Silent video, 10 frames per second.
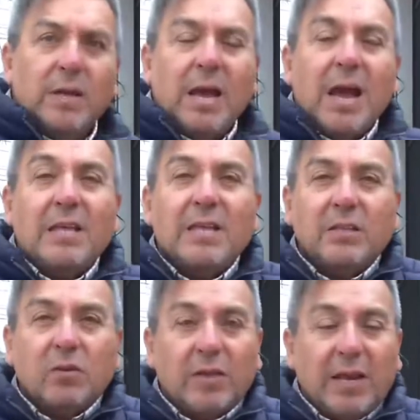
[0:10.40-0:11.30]

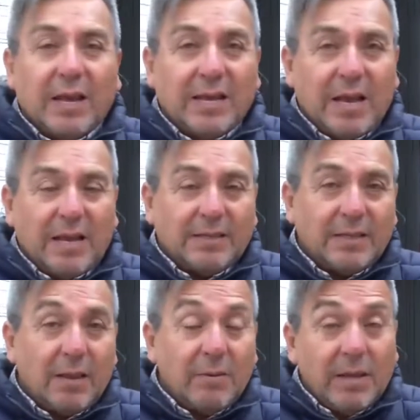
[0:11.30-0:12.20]
adentro de la casa.
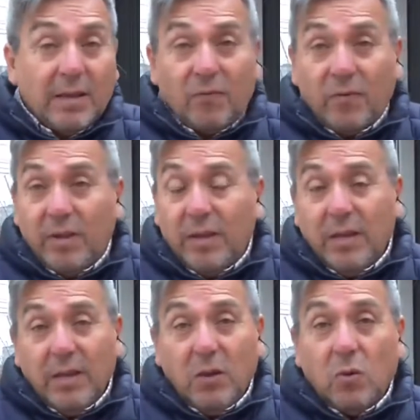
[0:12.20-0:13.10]
La verdad que fue
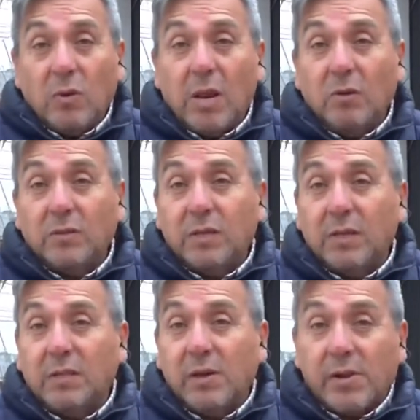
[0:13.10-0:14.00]
una noche de
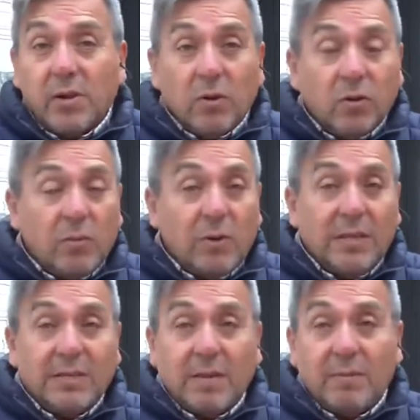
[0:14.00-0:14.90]
terror, como la
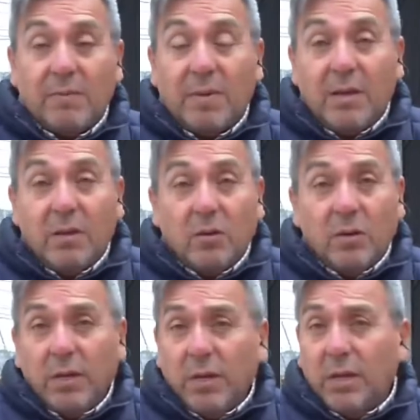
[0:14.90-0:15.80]
llama Mario.
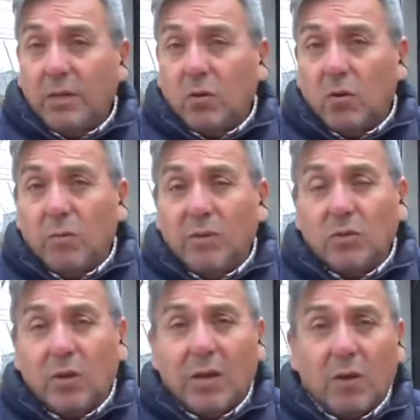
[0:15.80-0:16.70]
Esto
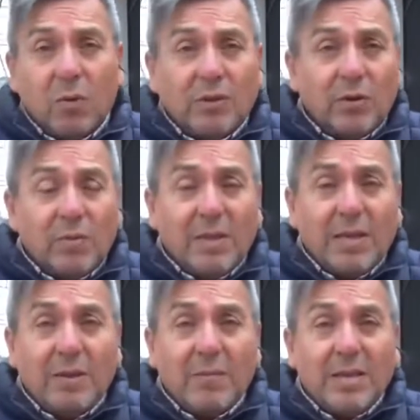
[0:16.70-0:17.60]
comenzó a las cuatro y media de
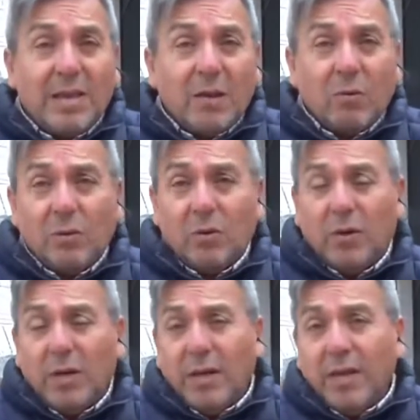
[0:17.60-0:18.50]
la mañana cuando
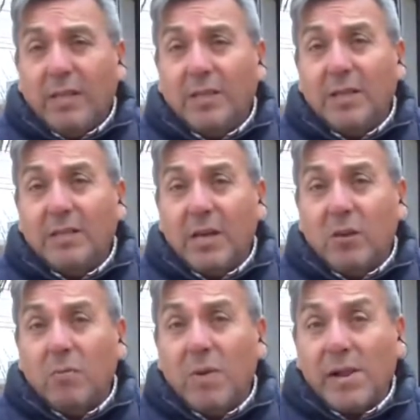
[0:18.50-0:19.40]

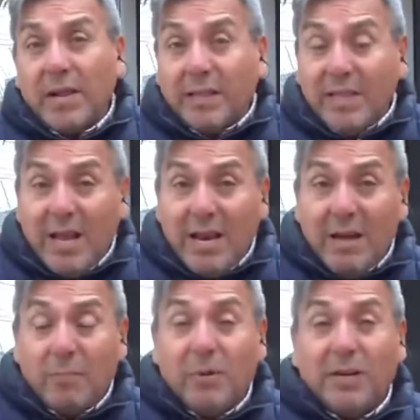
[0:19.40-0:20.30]
intentaron barretear
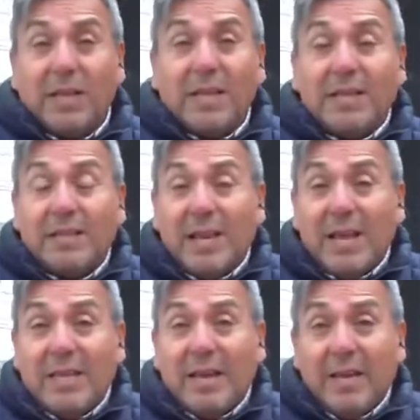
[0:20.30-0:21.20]
la puerta de
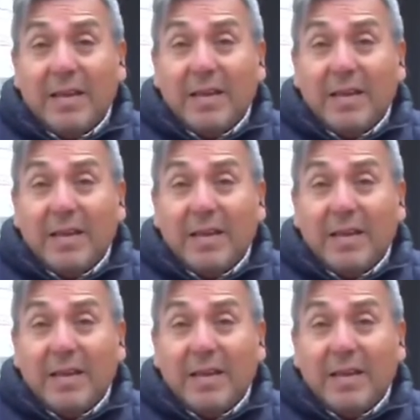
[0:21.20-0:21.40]
entrada